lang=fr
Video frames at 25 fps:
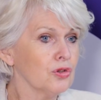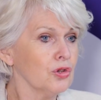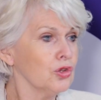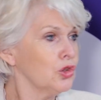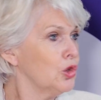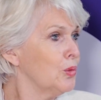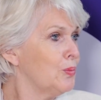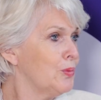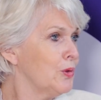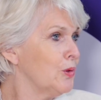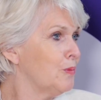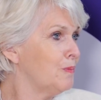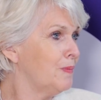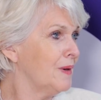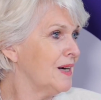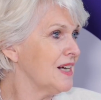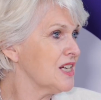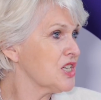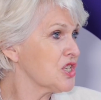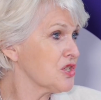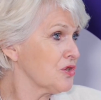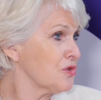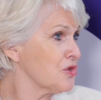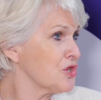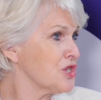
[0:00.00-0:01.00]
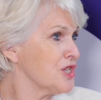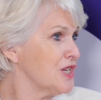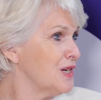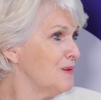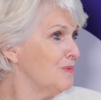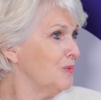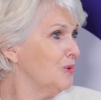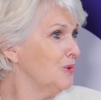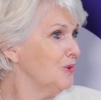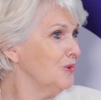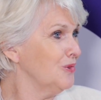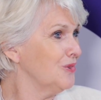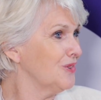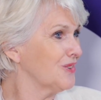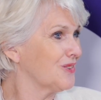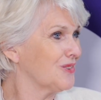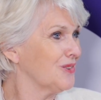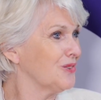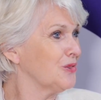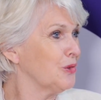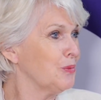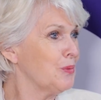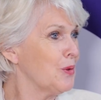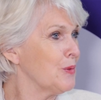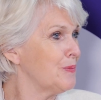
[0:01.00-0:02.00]
qu'on ne peut pas changer le monde,
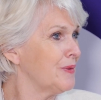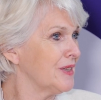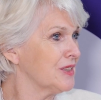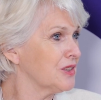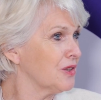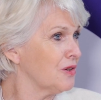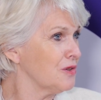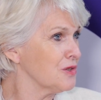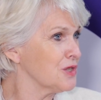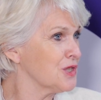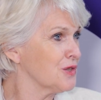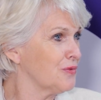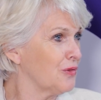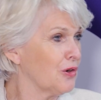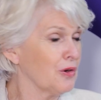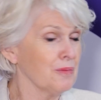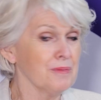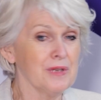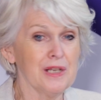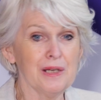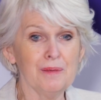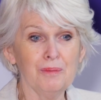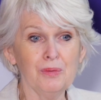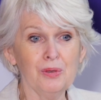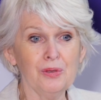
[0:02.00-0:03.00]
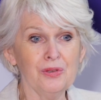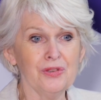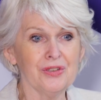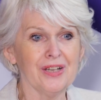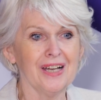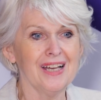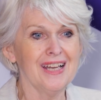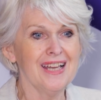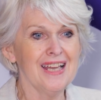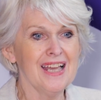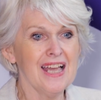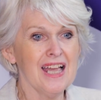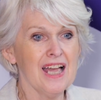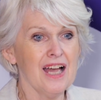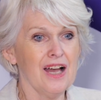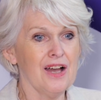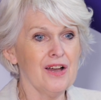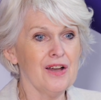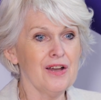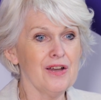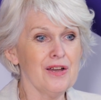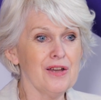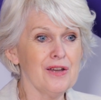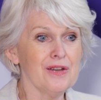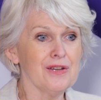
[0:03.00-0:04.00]
qu'on ne peut pas transformer le monde
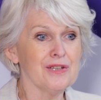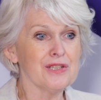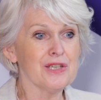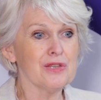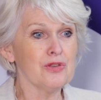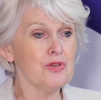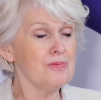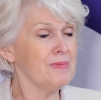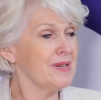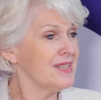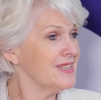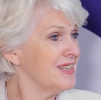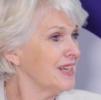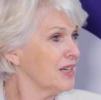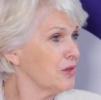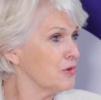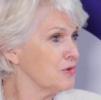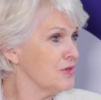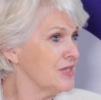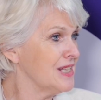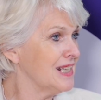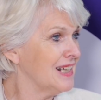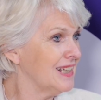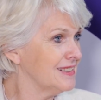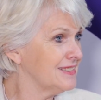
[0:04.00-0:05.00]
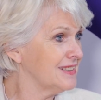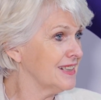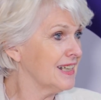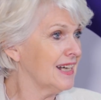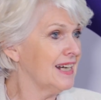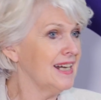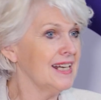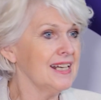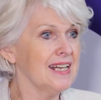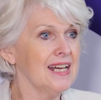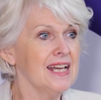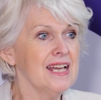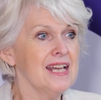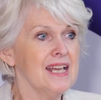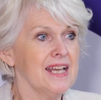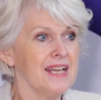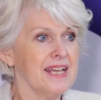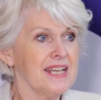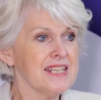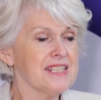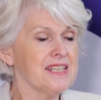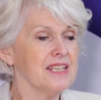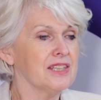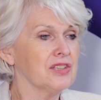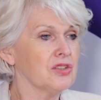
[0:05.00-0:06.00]
euh, de manière unilatérale.
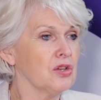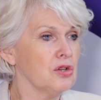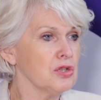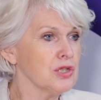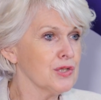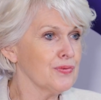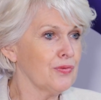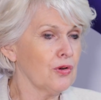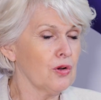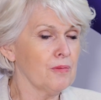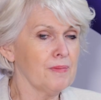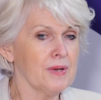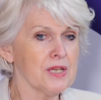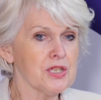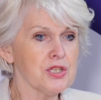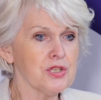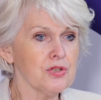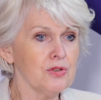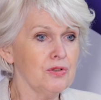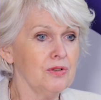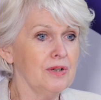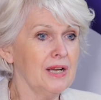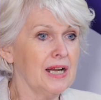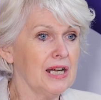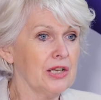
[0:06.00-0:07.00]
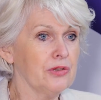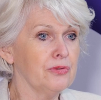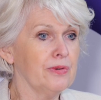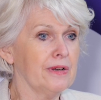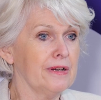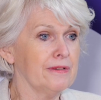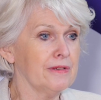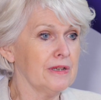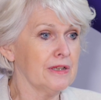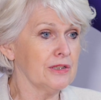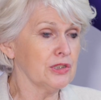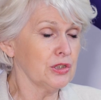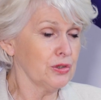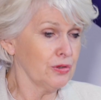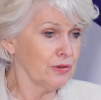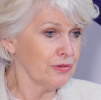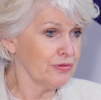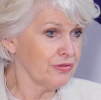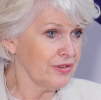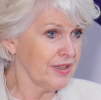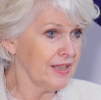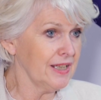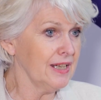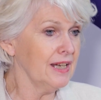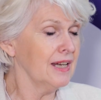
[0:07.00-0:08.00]
Et cette transformation, elle doit se
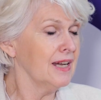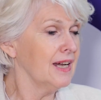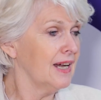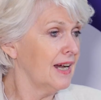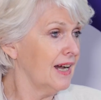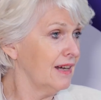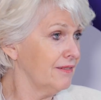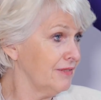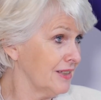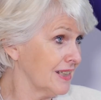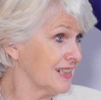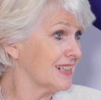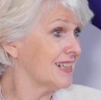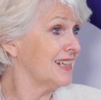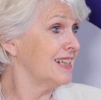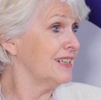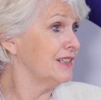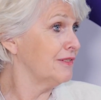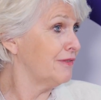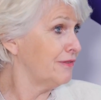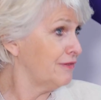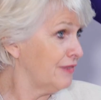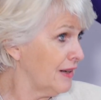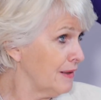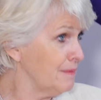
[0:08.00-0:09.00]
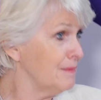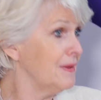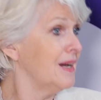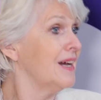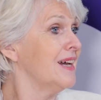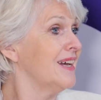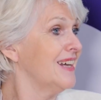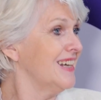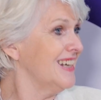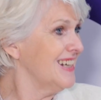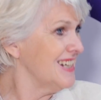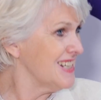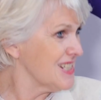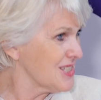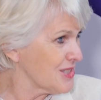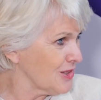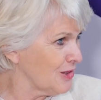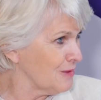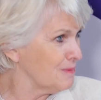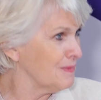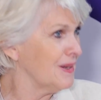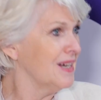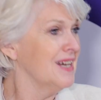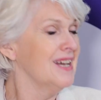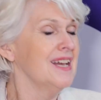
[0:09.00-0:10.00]
faire avec les femmes et les
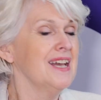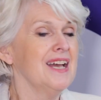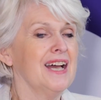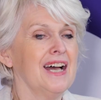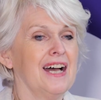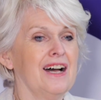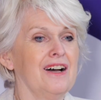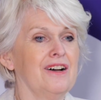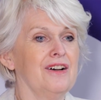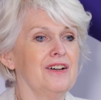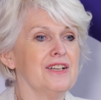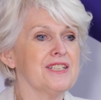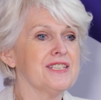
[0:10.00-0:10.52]
hommes. 52%